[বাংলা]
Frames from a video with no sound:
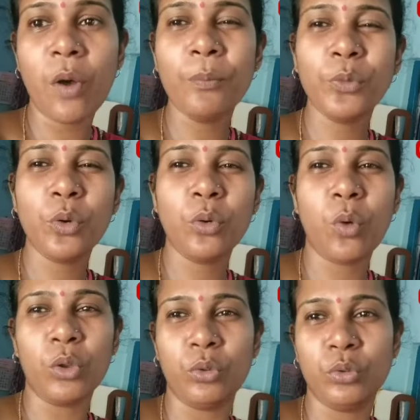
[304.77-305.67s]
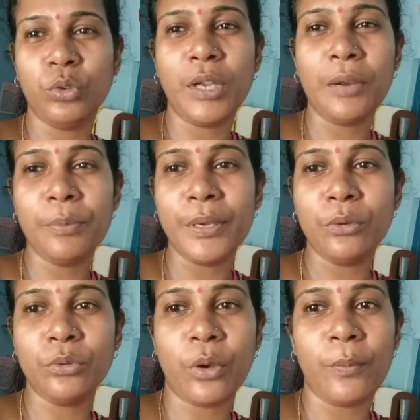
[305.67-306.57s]
কম তো কতজন আর
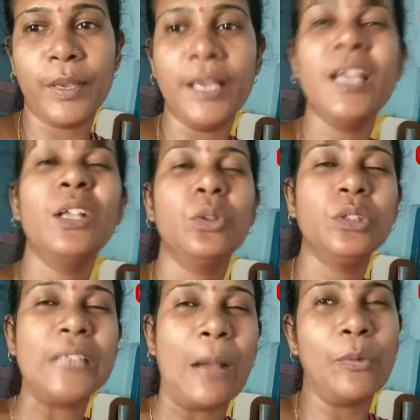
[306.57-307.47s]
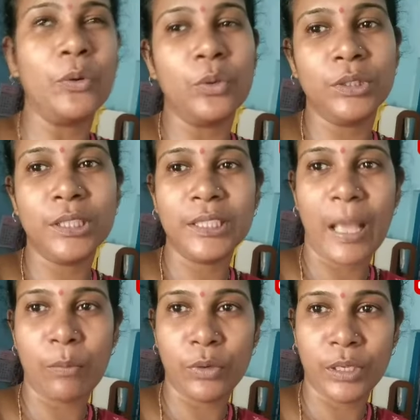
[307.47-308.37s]
ভিউজ হবে তো যেমন হচ্ছে
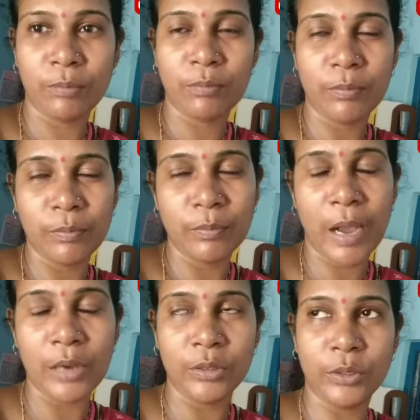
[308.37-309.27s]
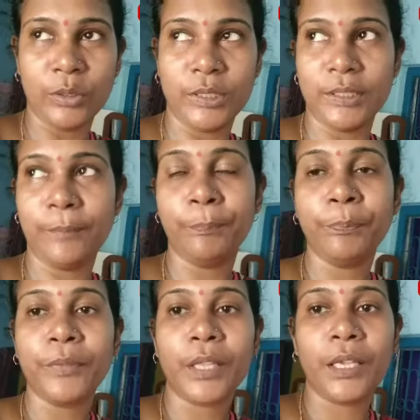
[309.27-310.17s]
তেমনই ভালোই হচ্ছে
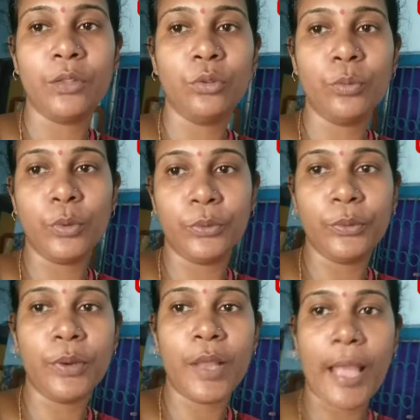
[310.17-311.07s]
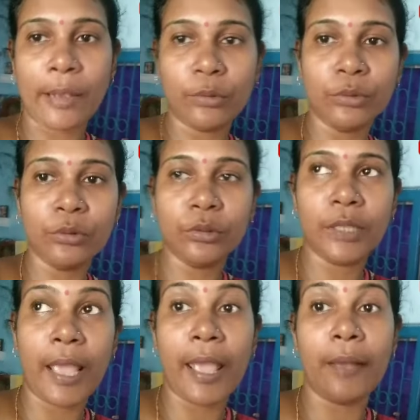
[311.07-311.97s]
কিন্তু বন্ধুরা এখন তো
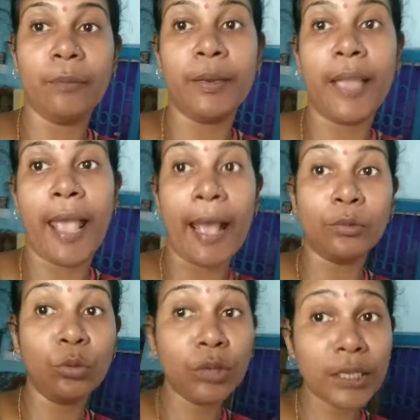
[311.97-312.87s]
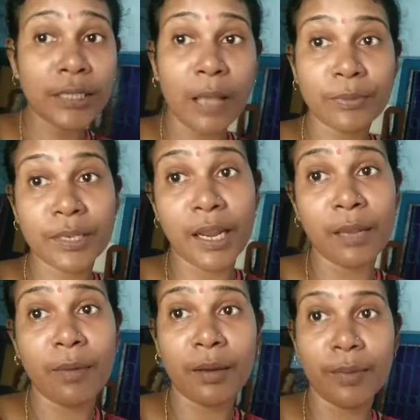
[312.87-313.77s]
মানে এতটা
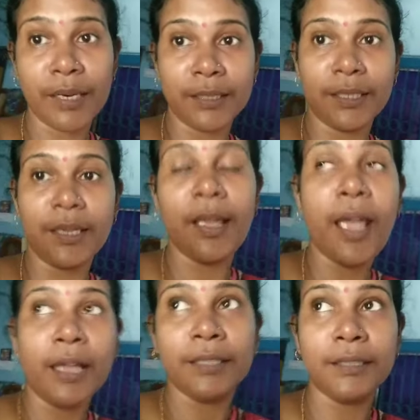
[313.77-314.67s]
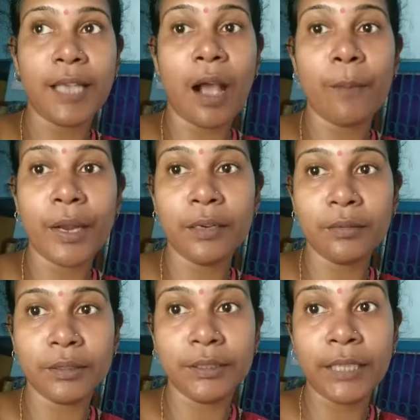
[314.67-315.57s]
সাবস্ক্রাইবার বেড়েছে যে আমার
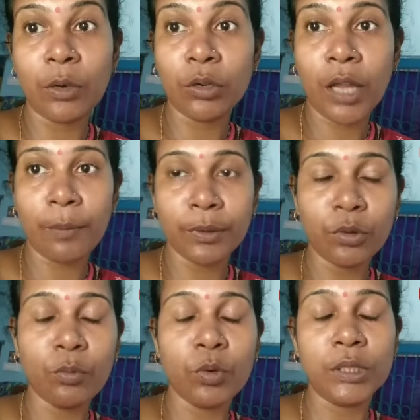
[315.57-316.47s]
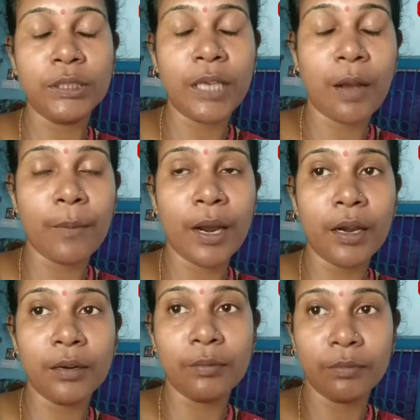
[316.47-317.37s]
যে কটা আমি তো বলছি আমার
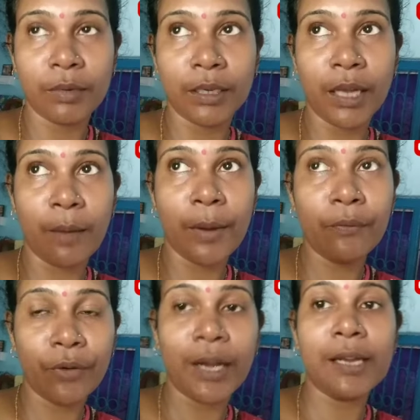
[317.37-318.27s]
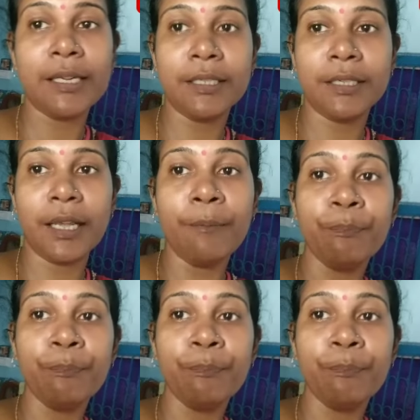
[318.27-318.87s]
মানে আমার ফ্রেন্ড লিস্টে